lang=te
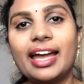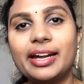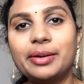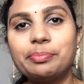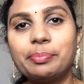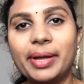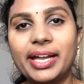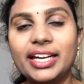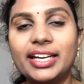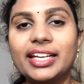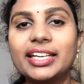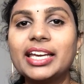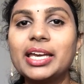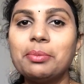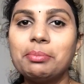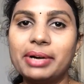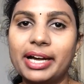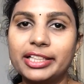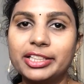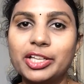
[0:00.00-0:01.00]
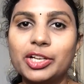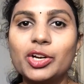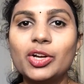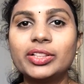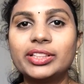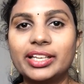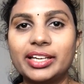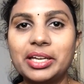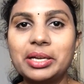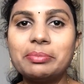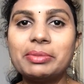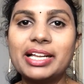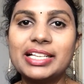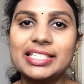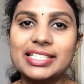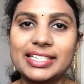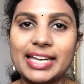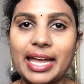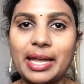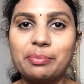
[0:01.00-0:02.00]
అండ్ పెళ్లికి మధ్యలో త్రీ
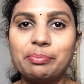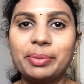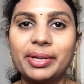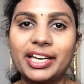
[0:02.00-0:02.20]
మంత్స్ టైం